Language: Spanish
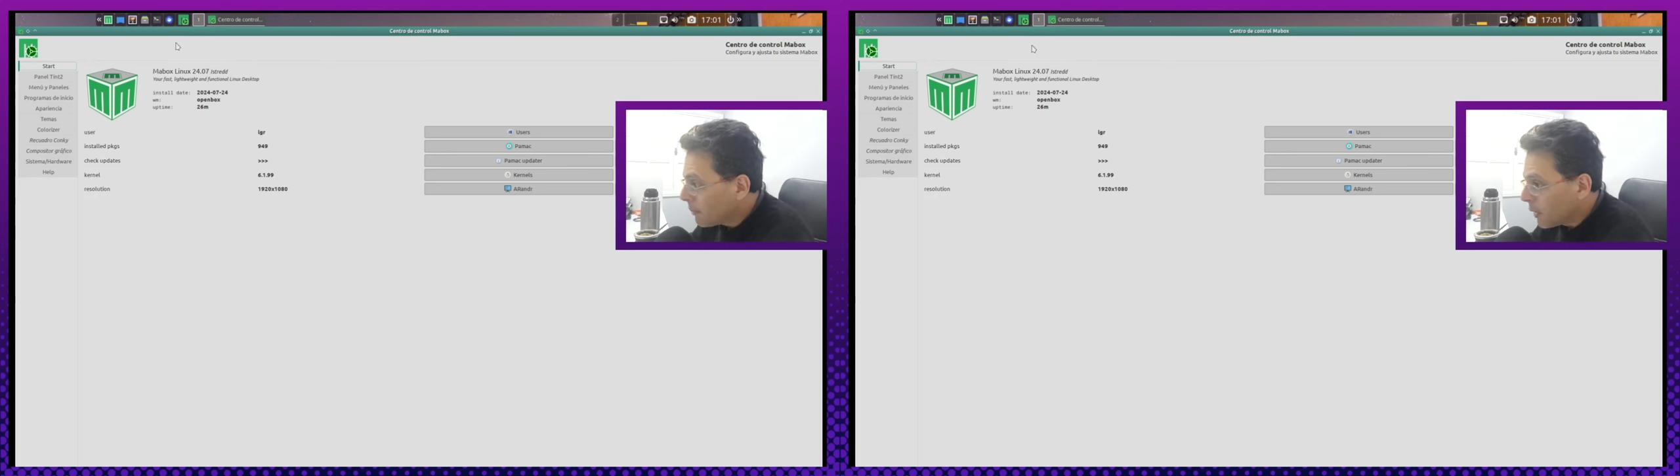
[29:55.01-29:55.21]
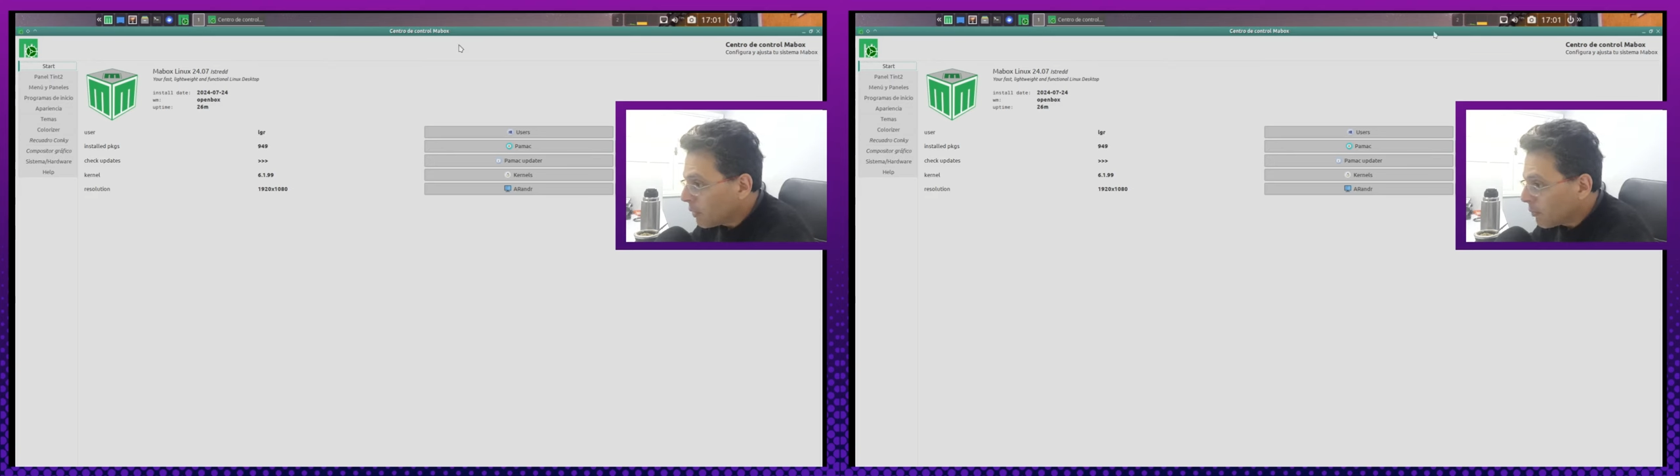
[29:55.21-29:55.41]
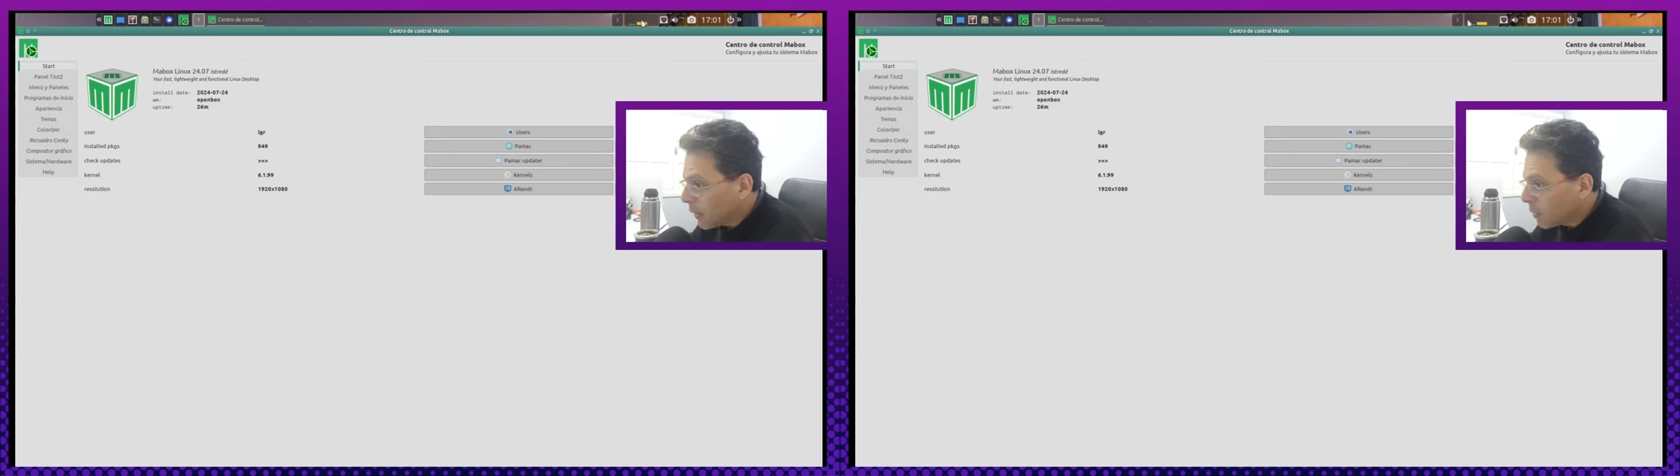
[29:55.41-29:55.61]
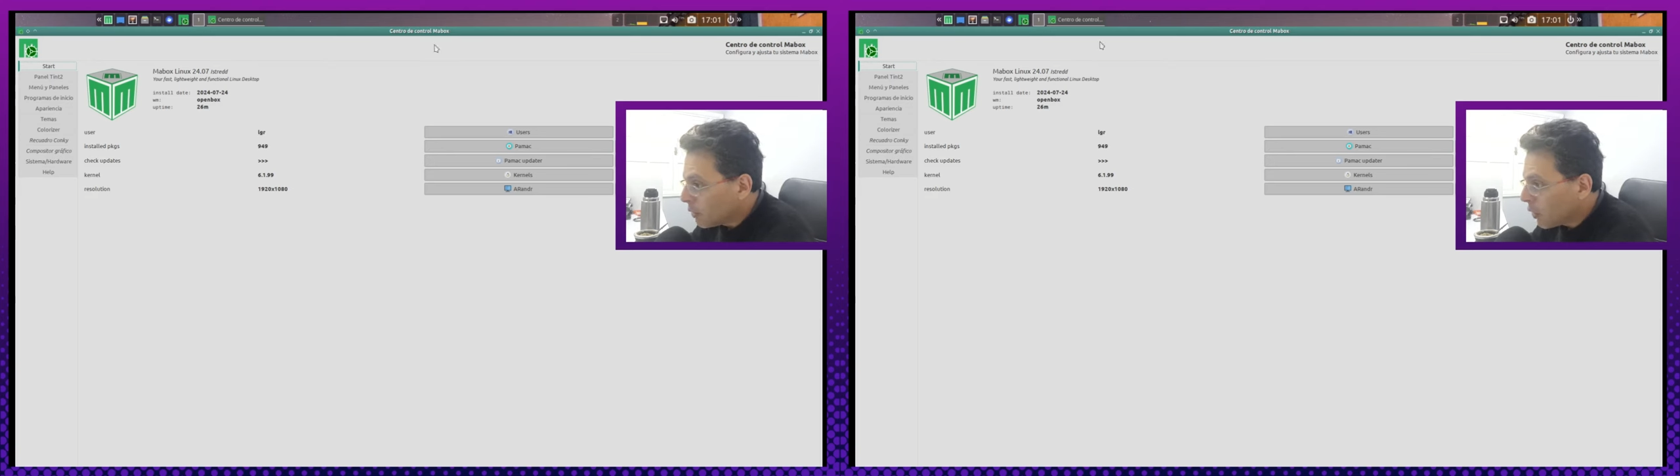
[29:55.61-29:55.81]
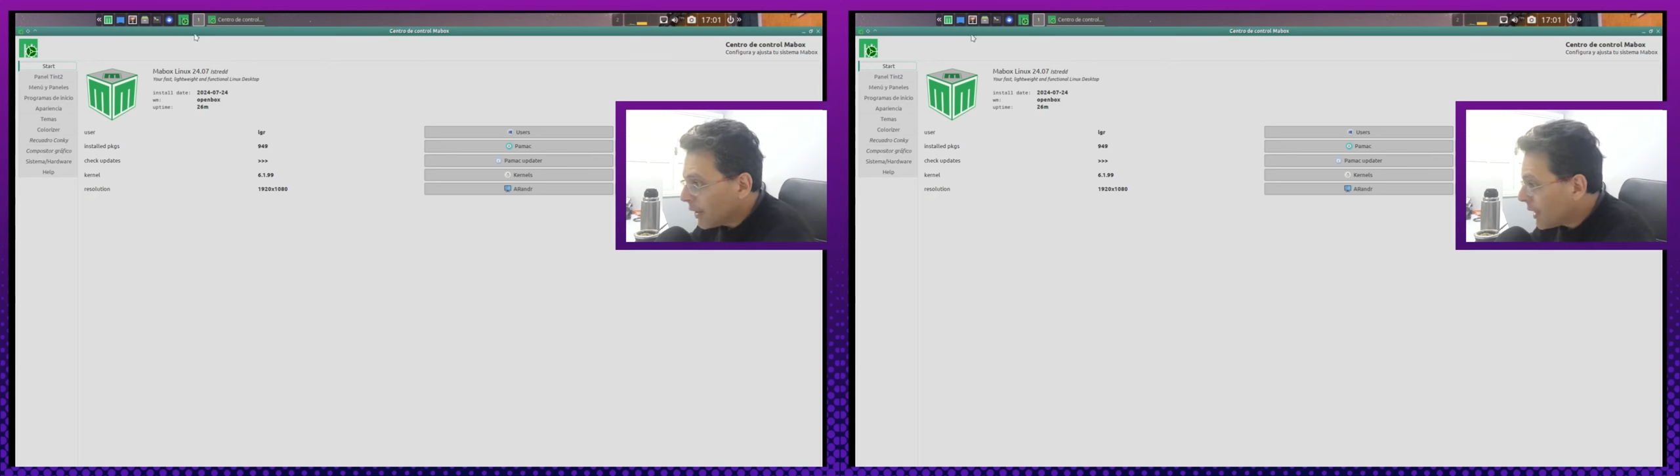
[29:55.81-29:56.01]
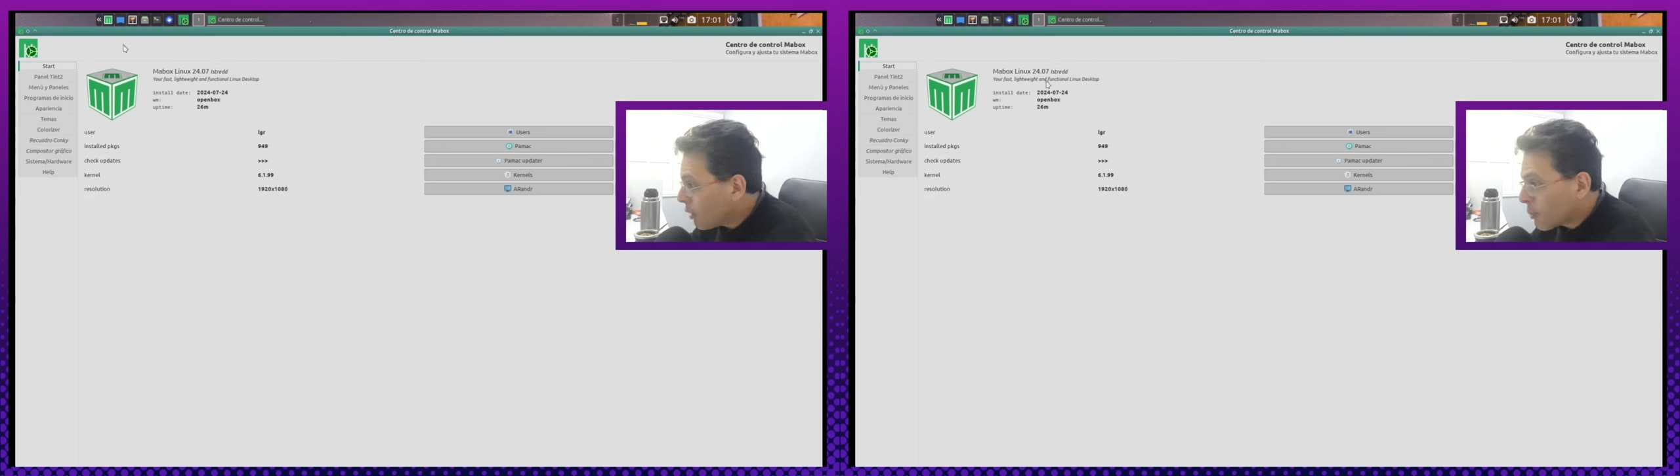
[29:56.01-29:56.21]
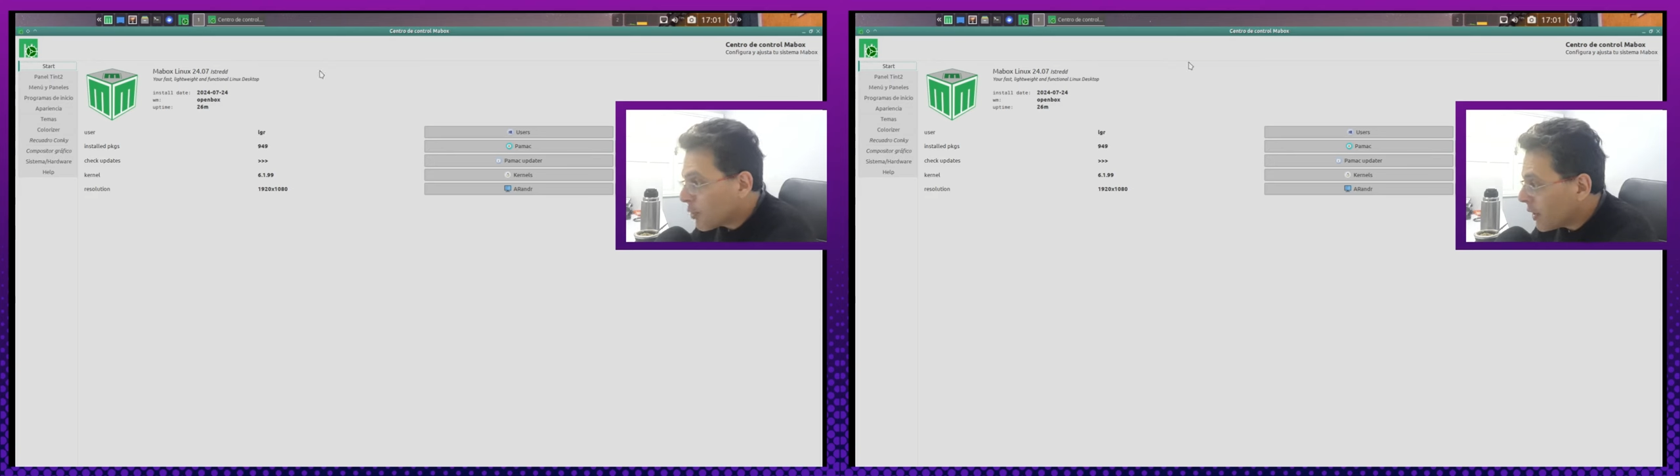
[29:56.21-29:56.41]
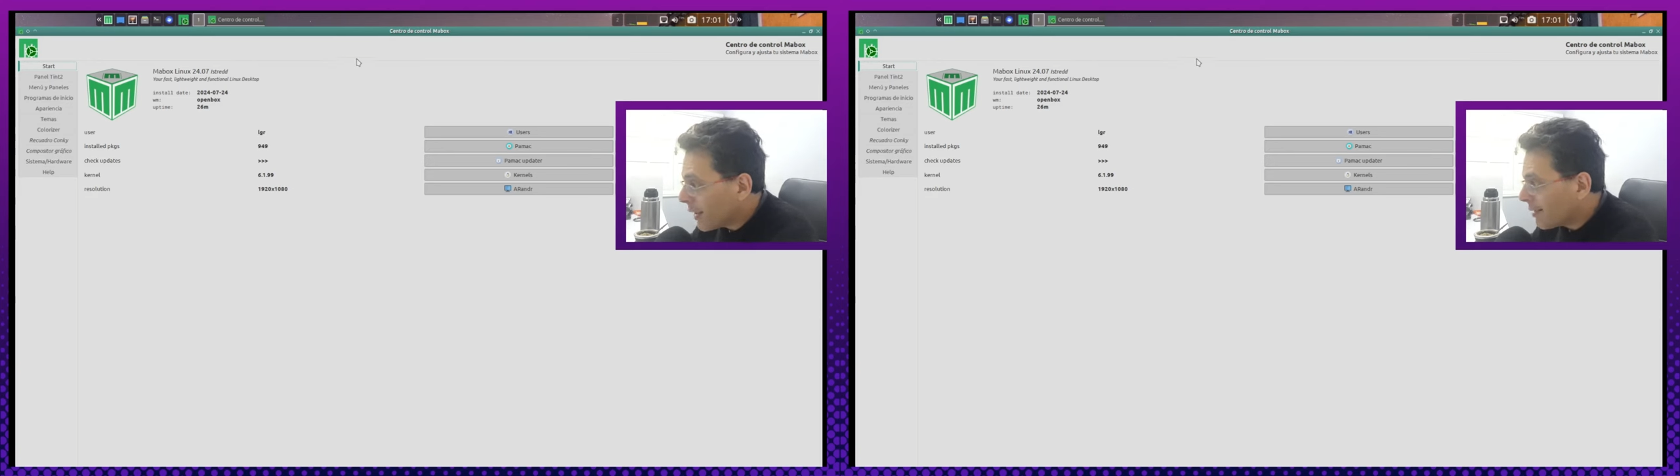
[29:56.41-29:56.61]
pero bueno, todas estas
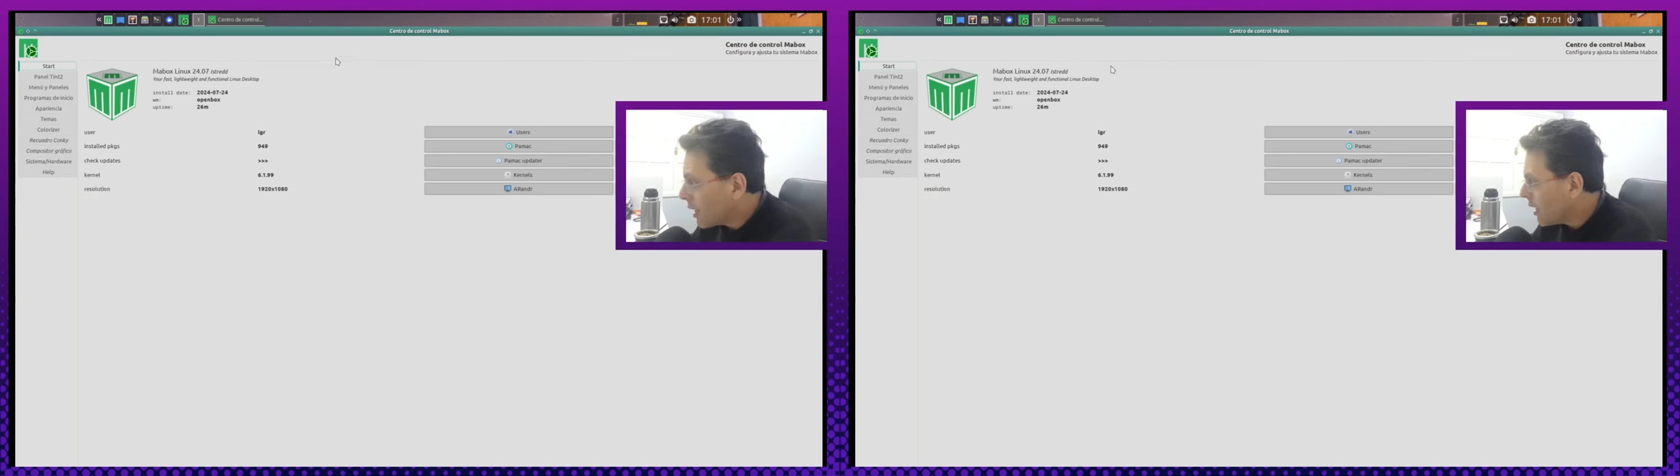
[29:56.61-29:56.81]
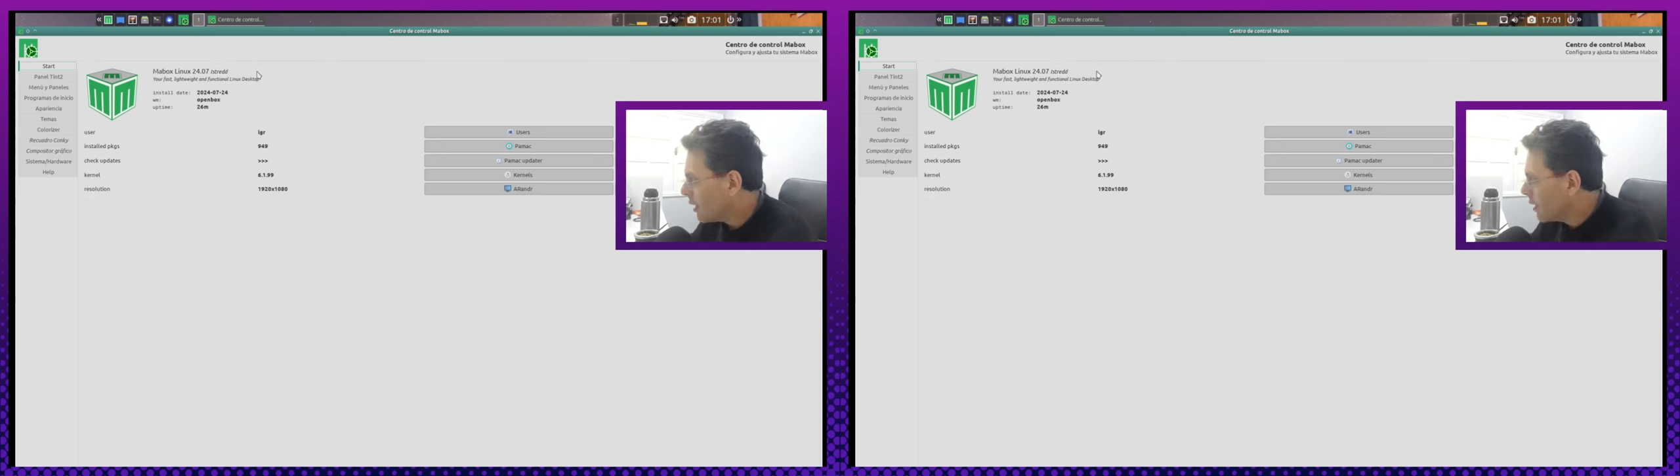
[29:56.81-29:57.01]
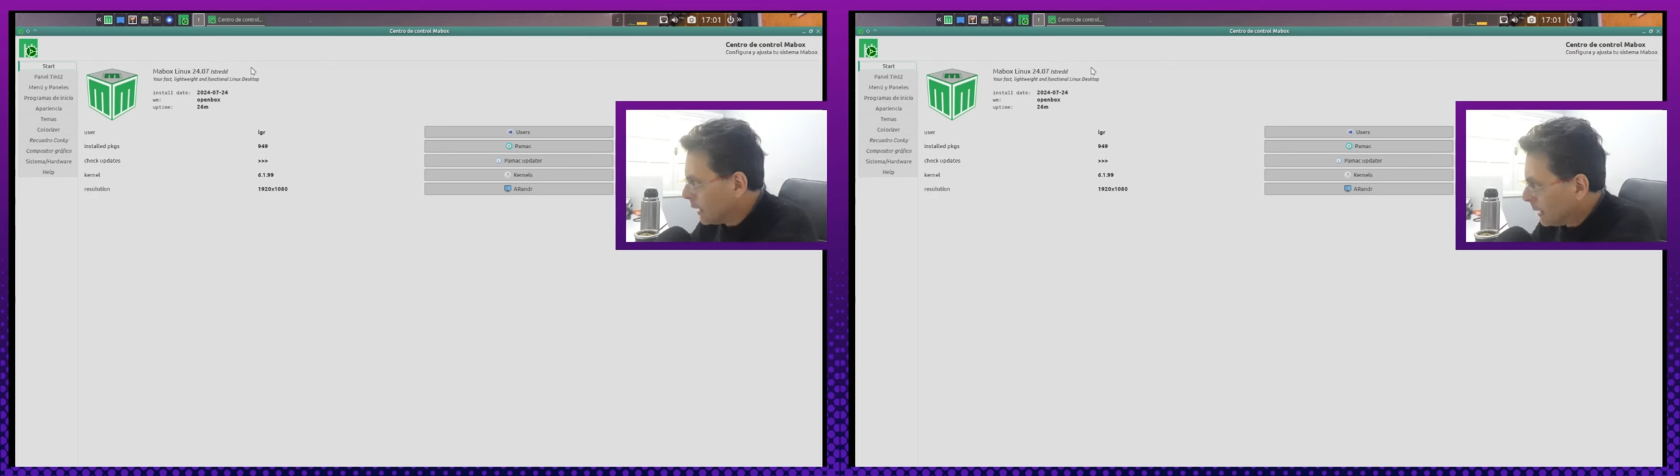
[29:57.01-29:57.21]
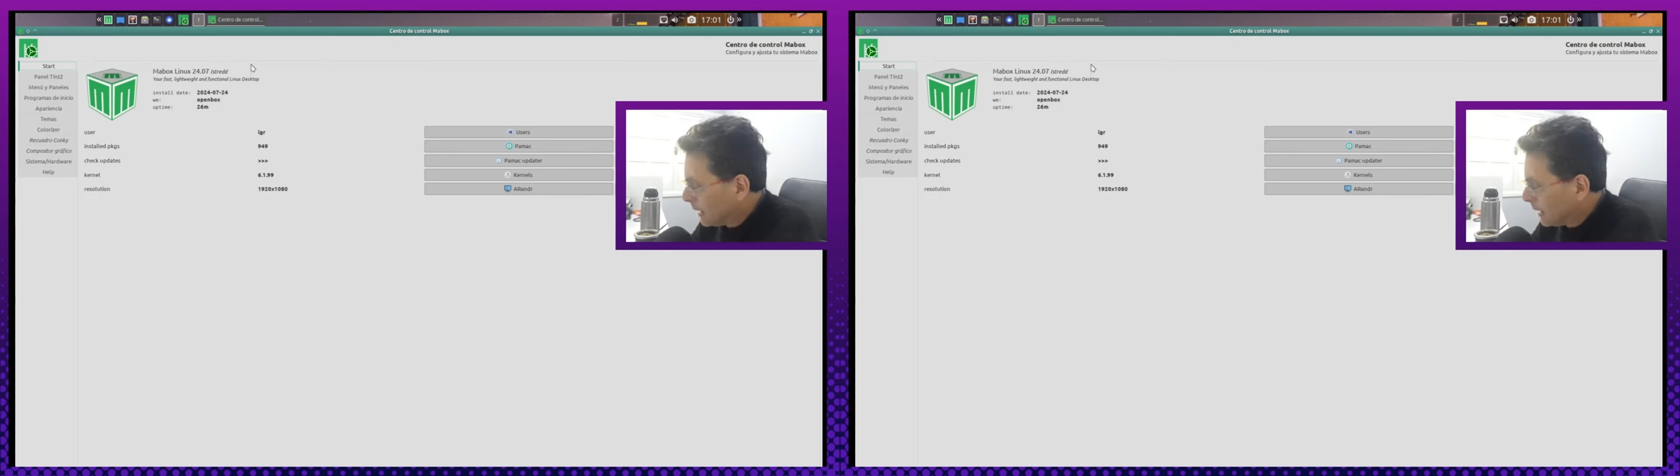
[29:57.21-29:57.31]
opciones que trae